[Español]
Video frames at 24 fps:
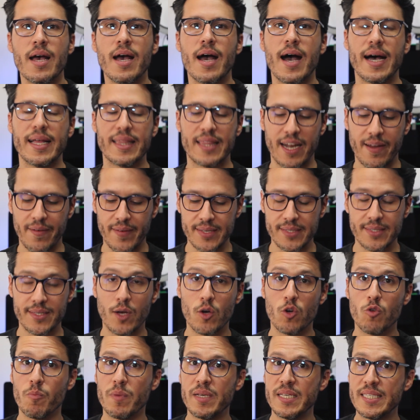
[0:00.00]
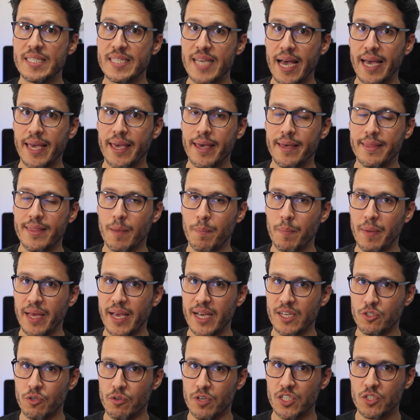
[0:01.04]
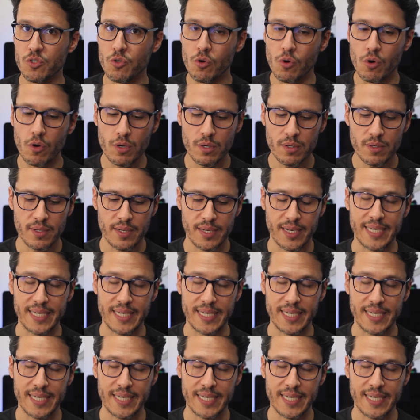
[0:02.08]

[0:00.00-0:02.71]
a través de un mensaje de aplicaciones Google,